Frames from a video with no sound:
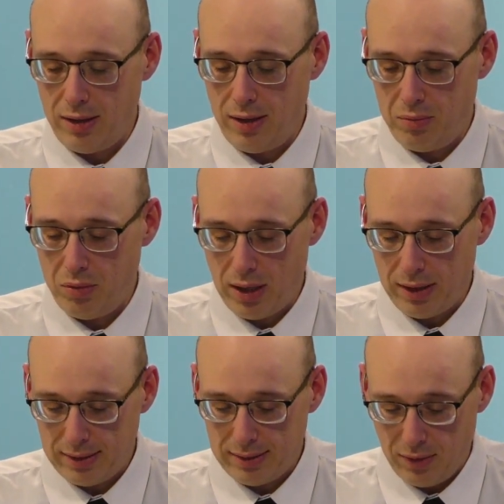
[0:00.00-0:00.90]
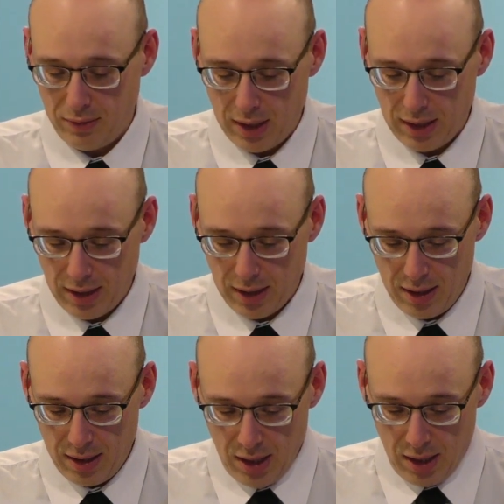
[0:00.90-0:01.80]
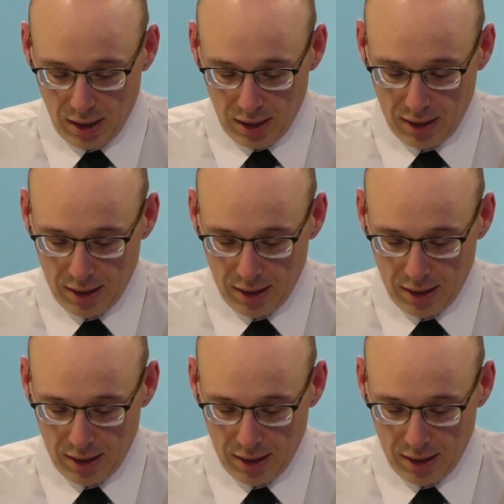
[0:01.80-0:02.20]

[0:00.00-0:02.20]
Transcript: nie była testowana E,